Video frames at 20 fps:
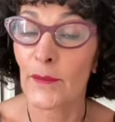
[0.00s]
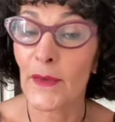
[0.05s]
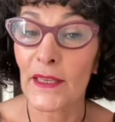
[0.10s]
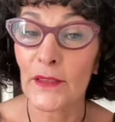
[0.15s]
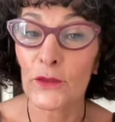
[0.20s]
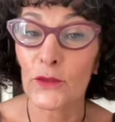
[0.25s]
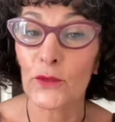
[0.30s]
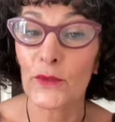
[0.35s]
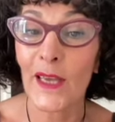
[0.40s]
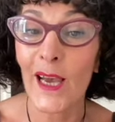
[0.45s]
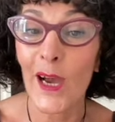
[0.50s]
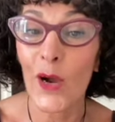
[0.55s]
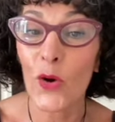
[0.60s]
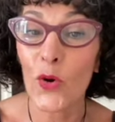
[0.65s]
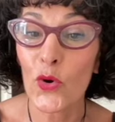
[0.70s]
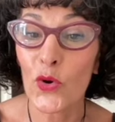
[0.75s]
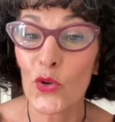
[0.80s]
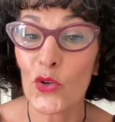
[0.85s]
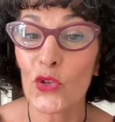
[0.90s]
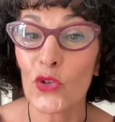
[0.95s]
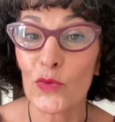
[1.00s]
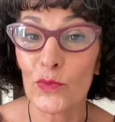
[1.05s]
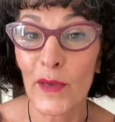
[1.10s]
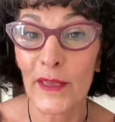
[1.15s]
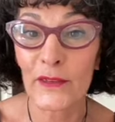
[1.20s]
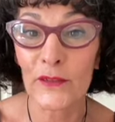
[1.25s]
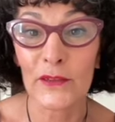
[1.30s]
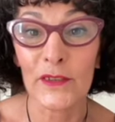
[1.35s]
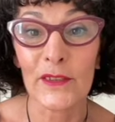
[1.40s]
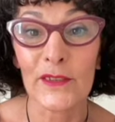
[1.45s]
Mais tu n'as aucune
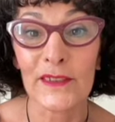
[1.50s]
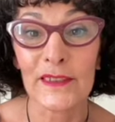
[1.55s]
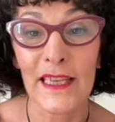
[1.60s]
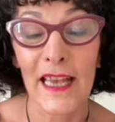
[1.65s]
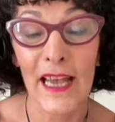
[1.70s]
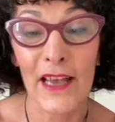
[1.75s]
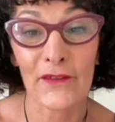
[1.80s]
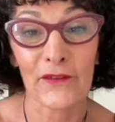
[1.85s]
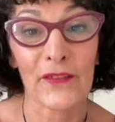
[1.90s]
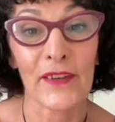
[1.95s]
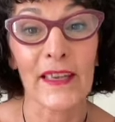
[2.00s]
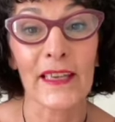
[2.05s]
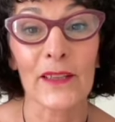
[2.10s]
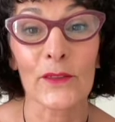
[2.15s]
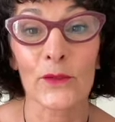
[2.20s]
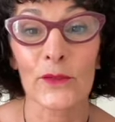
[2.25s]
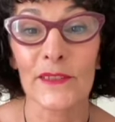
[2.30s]
maintenance à faire.